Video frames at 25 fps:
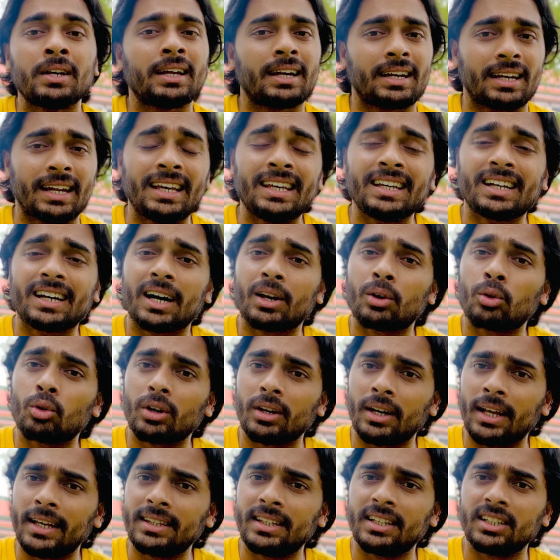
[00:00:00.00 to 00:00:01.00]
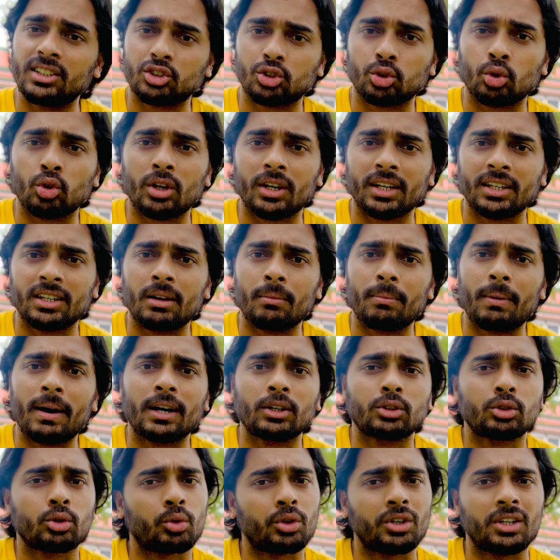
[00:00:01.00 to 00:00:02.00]
नहीं करोगे नहीं शो कीजिए
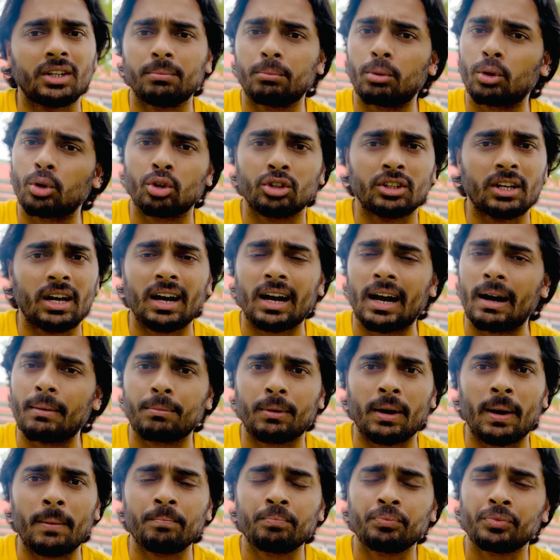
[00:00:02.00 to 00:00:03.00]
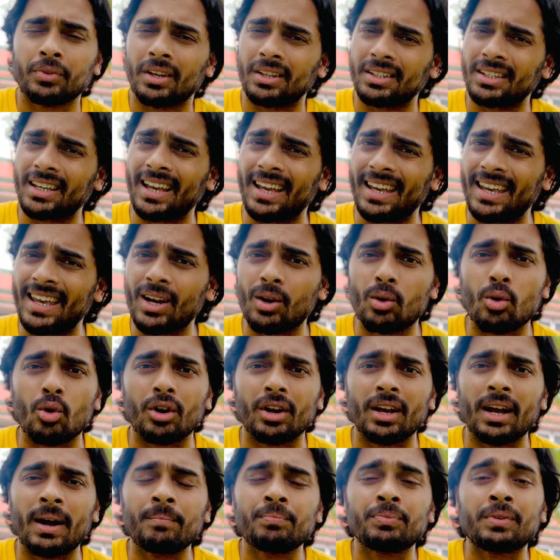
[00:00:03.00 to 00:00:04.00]
पाएगा तो वो डिपोर्ट हो जाएगा आपका ये एक हो
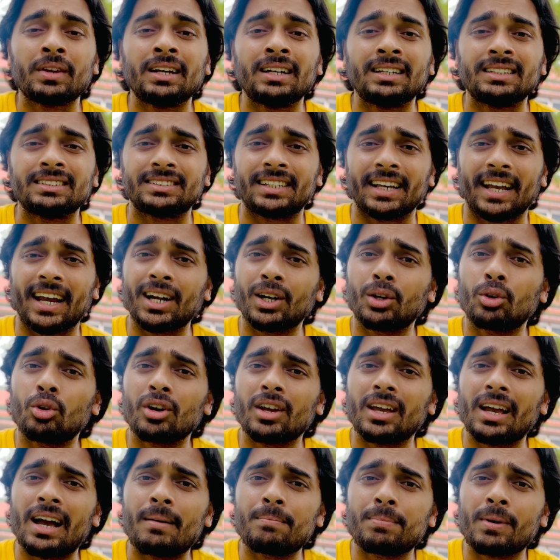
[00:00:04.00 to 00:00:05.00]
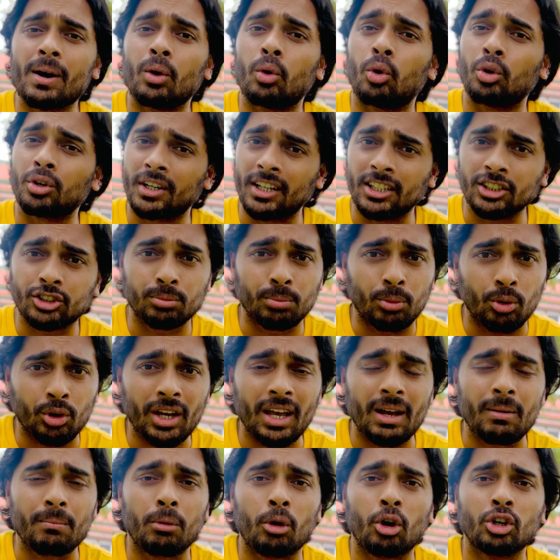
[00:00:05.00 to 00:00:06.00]
गया सेकेंड हो गया आपका होटल्स
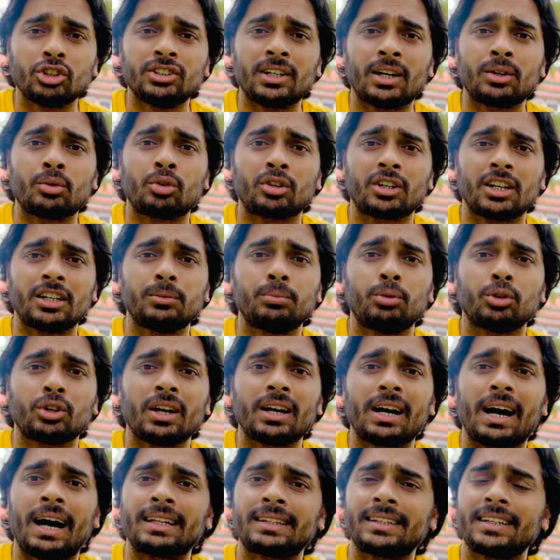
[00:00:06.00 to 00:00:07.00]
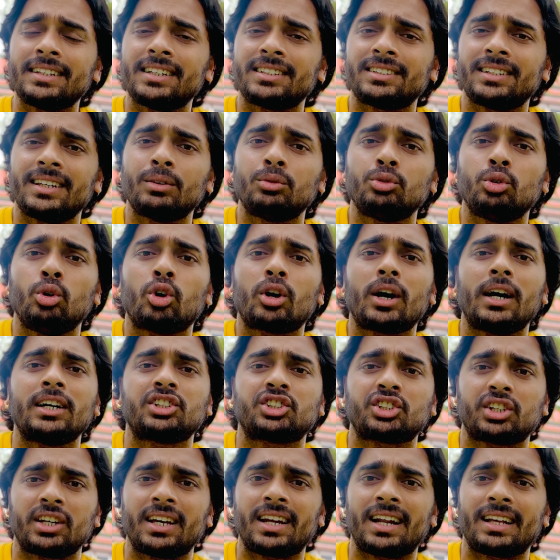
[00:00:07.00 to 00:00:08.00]
बुकिंग बहुत ज़्यादा होटल्स बुकिंग आते हैं जैसे उन लोग का
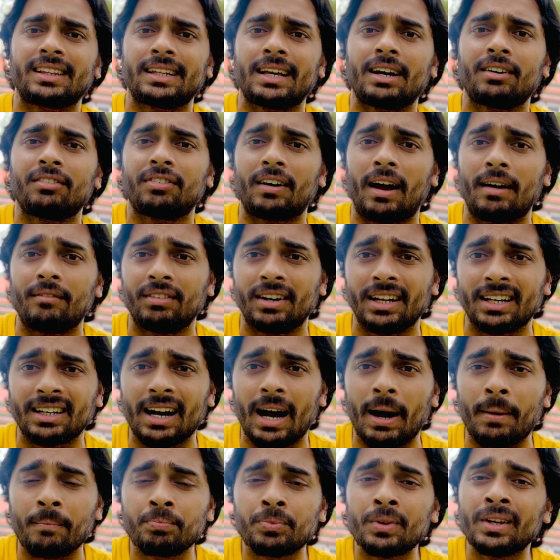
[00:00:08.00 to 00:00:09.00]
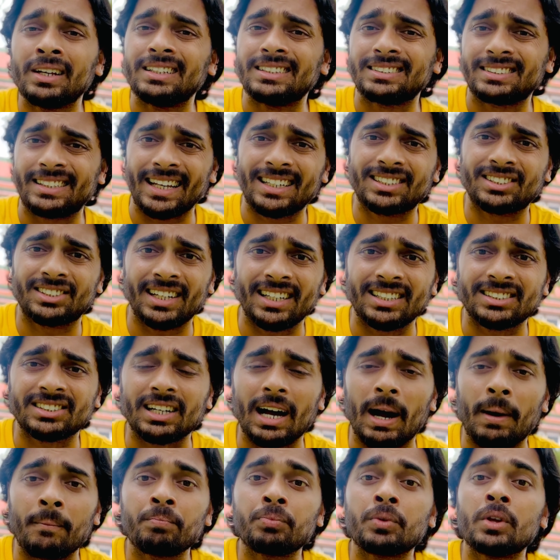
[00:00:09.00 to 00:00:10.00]
स्टे रहता है फाइव डे का सिक्स डेज का